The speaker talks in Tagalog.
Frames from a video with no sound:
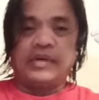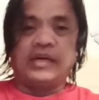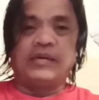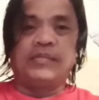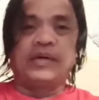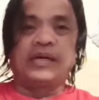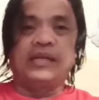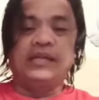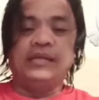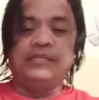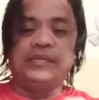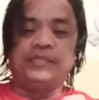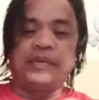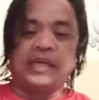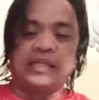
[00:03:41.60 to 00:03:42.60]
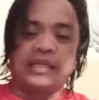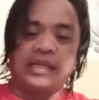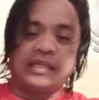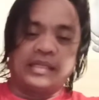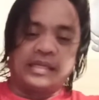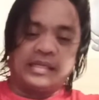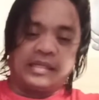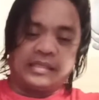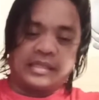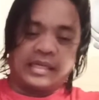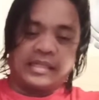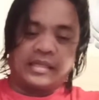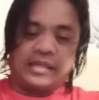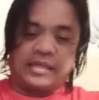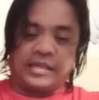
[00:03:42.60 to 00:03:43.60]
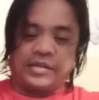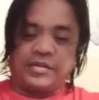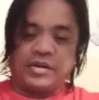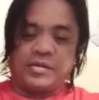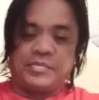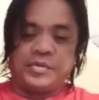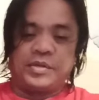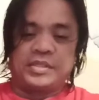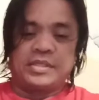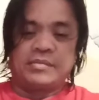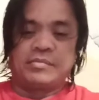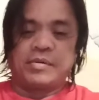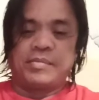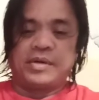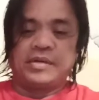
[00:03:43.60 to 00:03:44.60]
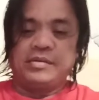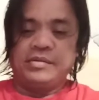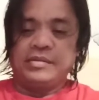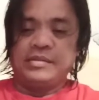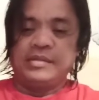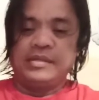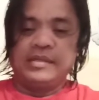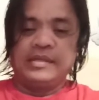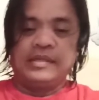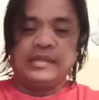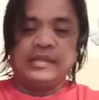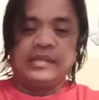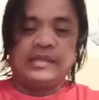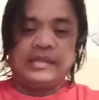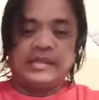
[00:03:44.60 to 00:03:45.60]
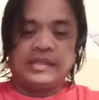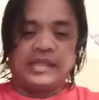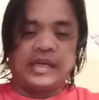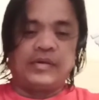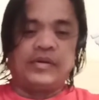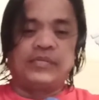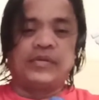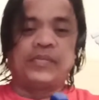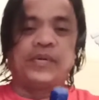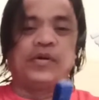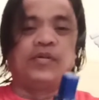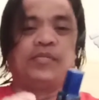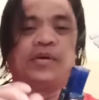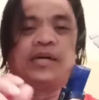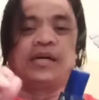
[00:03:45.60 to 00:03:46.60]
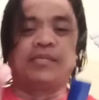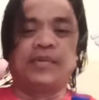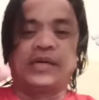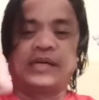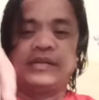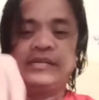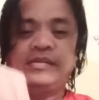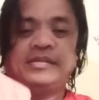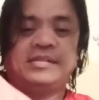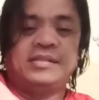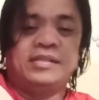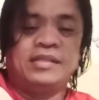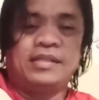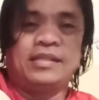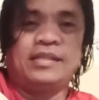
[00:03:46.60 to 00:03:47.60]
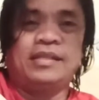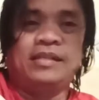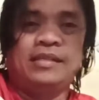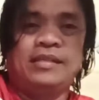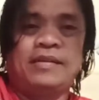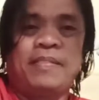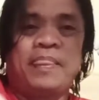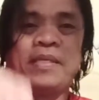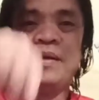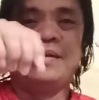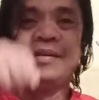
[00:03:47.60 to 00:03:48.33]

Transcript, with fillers: Kaya mga kabaka, pinadalan tayo na sa ating mga regular viewers ng babango. Dalawang babango mga kabaka ko. Ayan.